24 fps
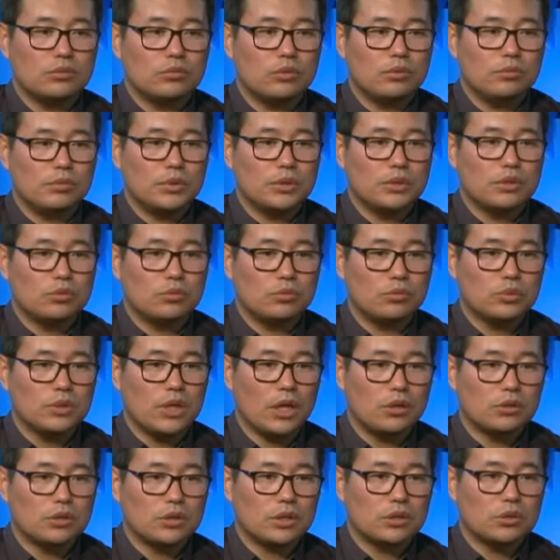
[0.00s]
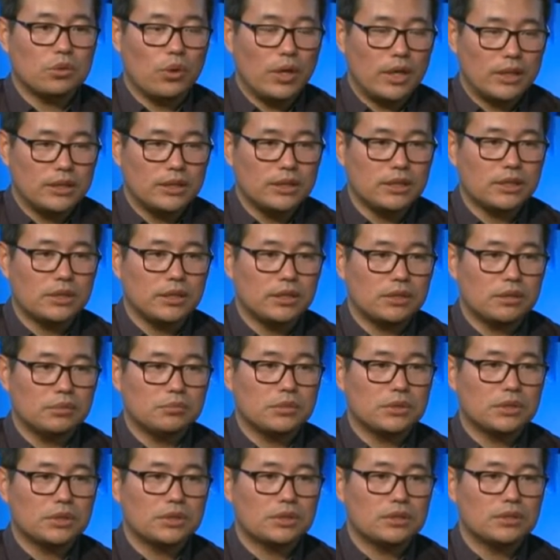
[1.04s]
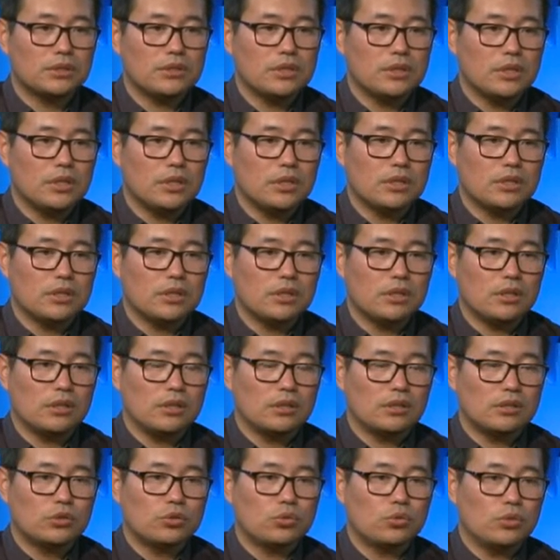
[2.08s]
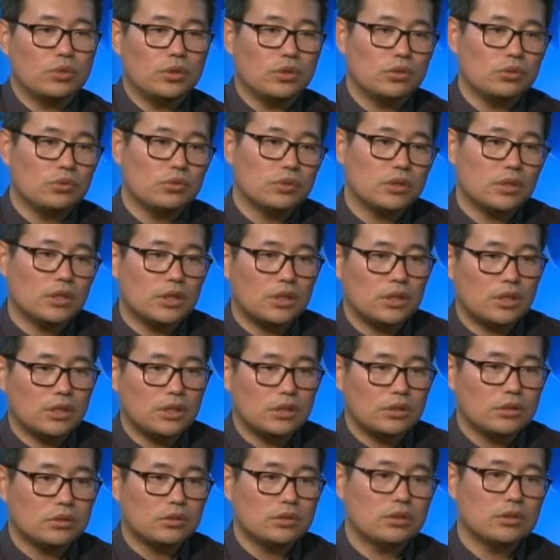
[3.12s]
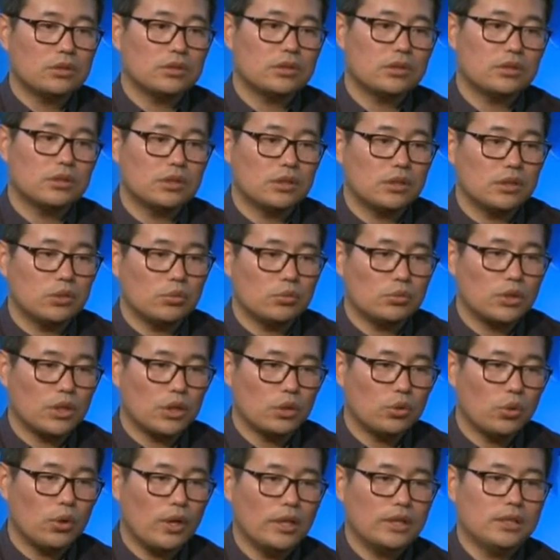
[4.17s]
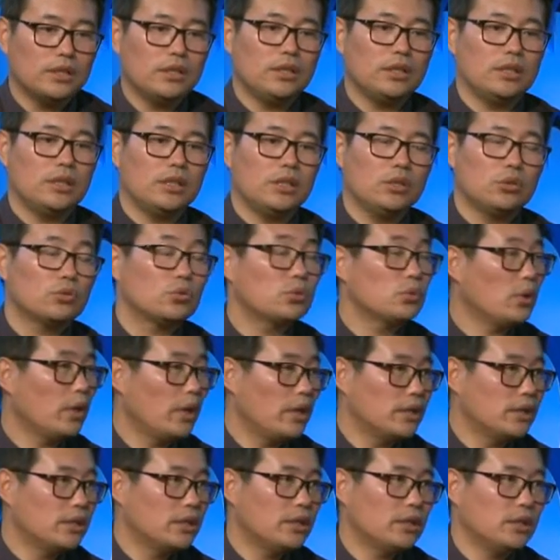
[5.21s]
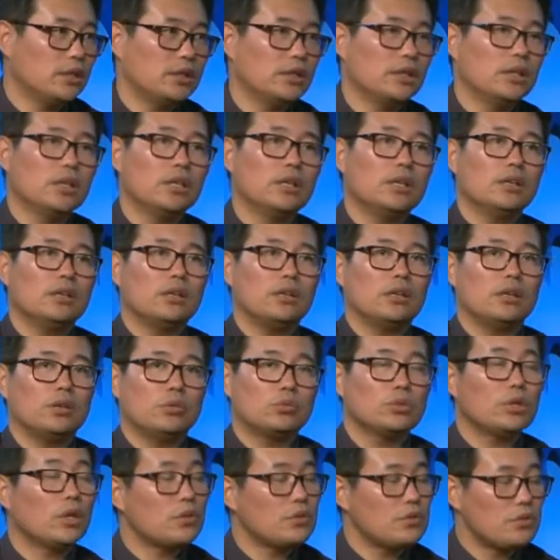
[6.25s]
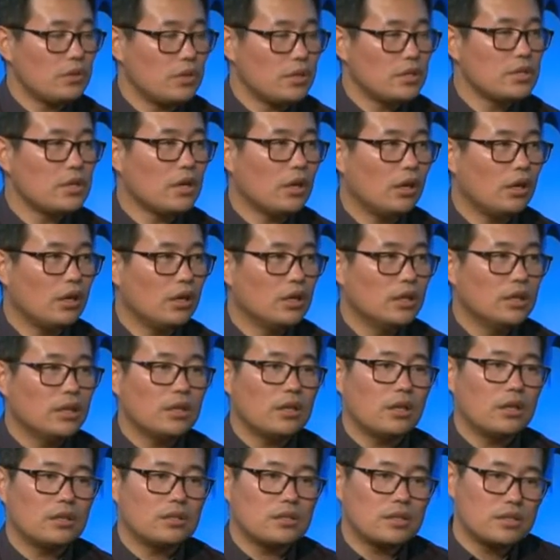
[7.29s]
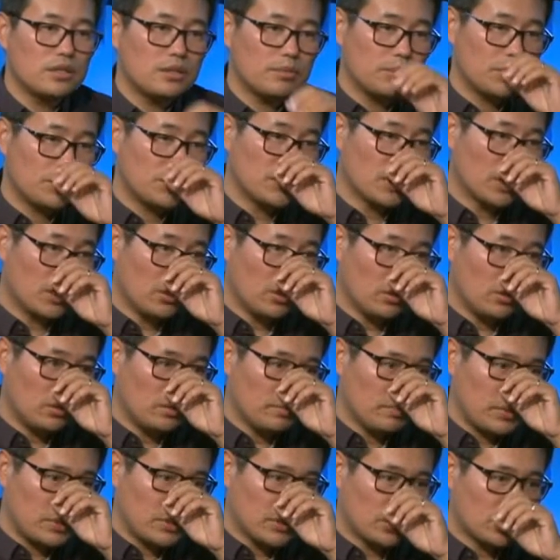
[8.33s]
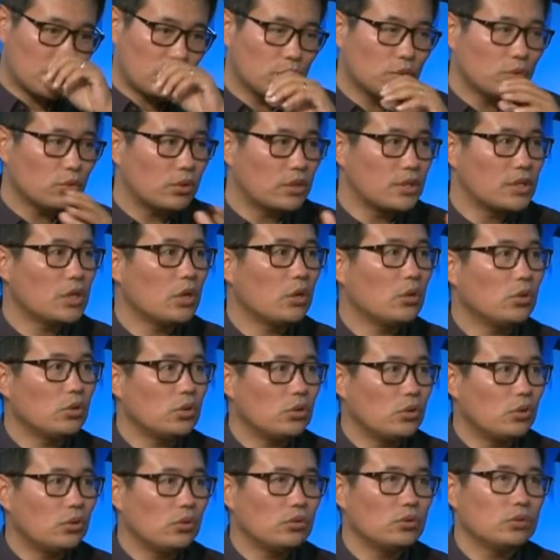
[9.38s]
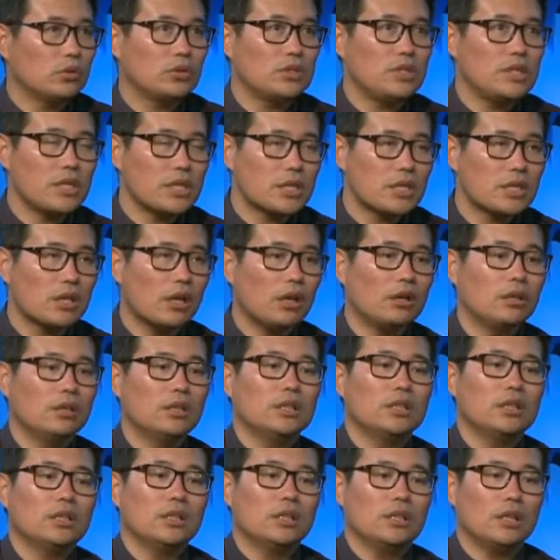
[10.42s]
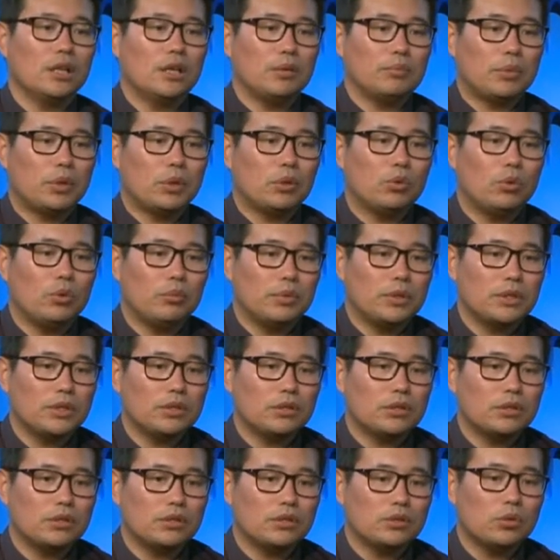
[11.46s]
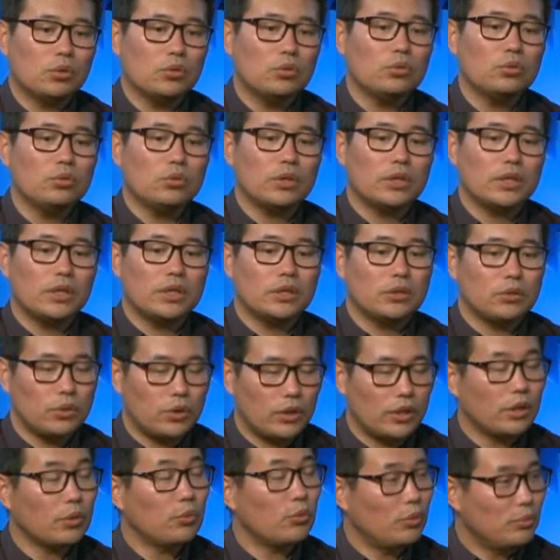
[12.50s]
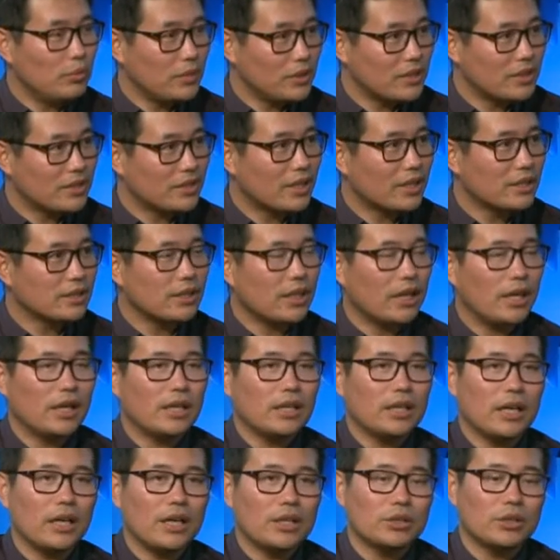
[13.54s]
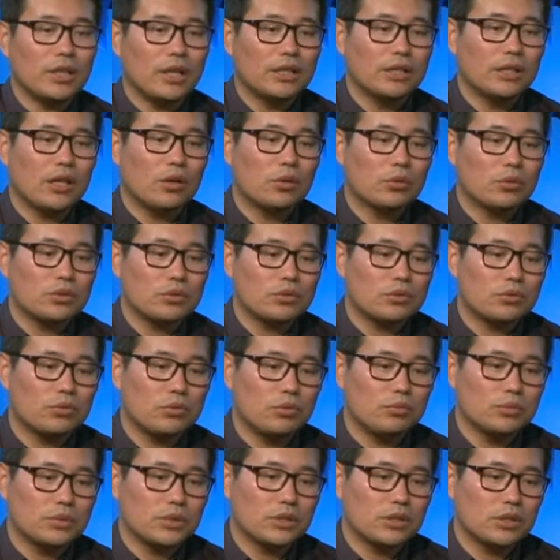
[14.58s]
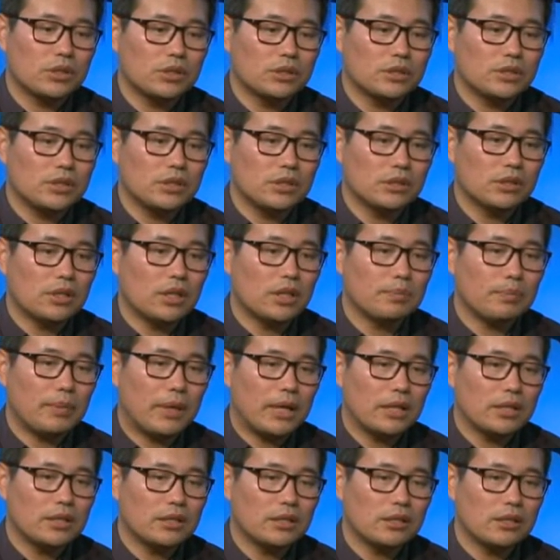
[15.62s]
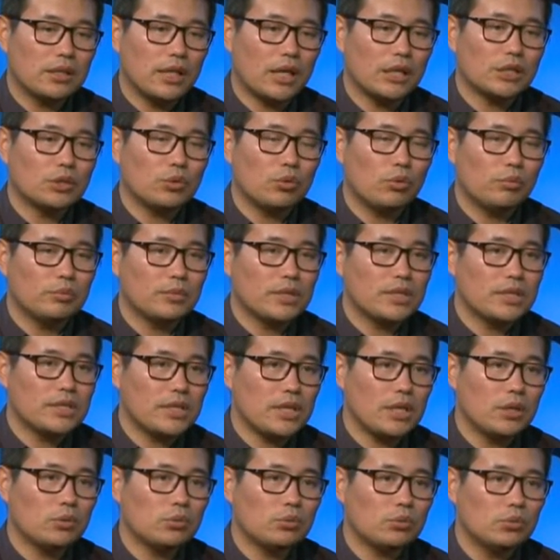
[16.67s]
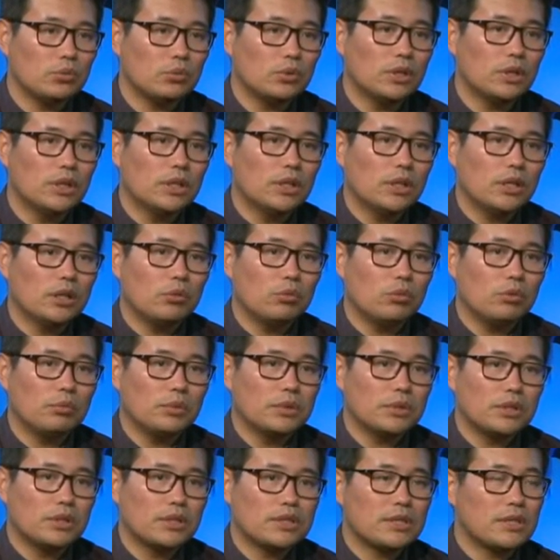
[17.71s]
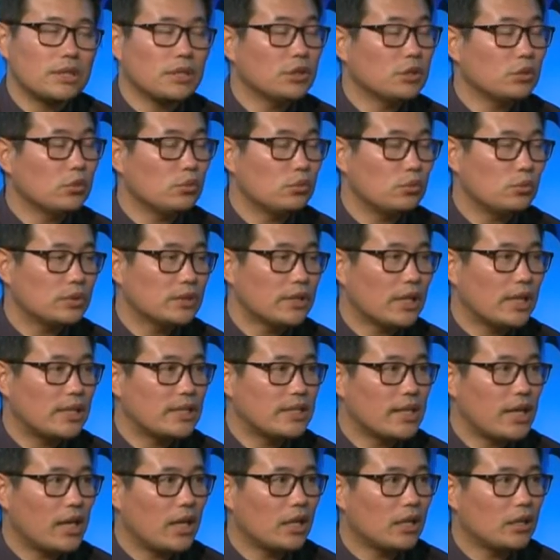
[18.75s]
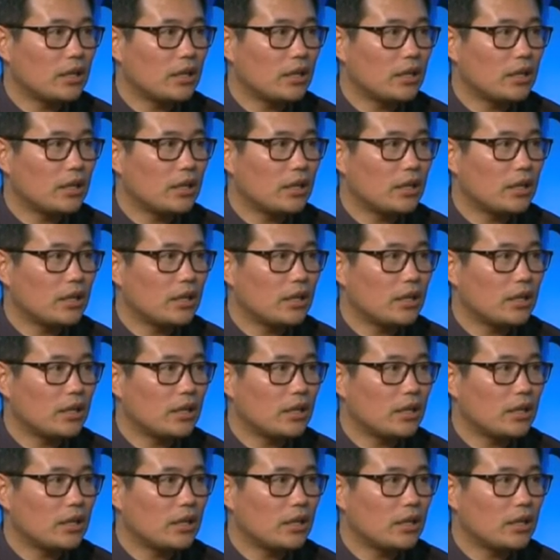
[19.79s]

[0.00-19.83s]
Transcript: 我们舞蹈的团体，那么跟呃主流的各个的舞蹈团体、艺术团体啊舞蹈学校啊进行比较比较深度的交流、介绍啊，把我们通过哎对我们刚才还谈到过，就是我们这个带把带着我们的剑舞。我们的旗子舞参加